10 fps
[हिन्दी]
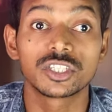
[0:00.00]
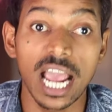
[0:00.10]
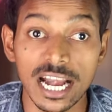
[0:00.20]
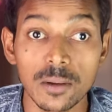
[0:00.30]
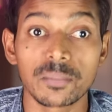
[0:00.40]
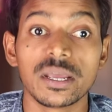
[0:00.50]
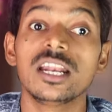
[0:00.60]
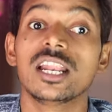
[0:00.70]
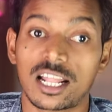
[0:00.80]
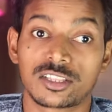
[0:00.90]
चैनल पे
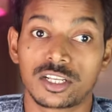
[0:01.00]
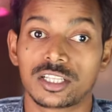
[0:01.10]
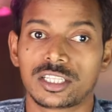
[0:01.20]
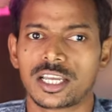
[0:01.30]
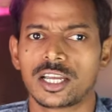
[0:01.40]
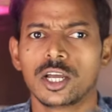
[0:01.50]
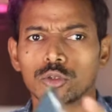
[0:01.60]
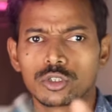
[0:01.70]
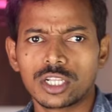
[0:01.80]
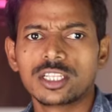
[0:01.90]
लाते रहते हैं
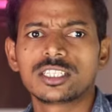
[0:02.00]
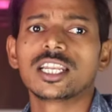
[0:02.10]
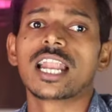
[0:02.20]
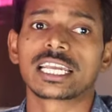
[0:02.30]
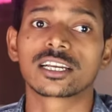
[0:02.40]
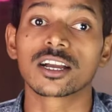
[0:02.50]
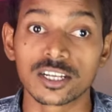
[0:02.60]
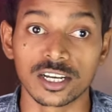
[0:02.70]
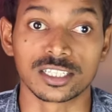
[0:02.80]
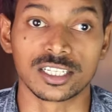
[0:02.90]
तो जल्दी से लाइक कर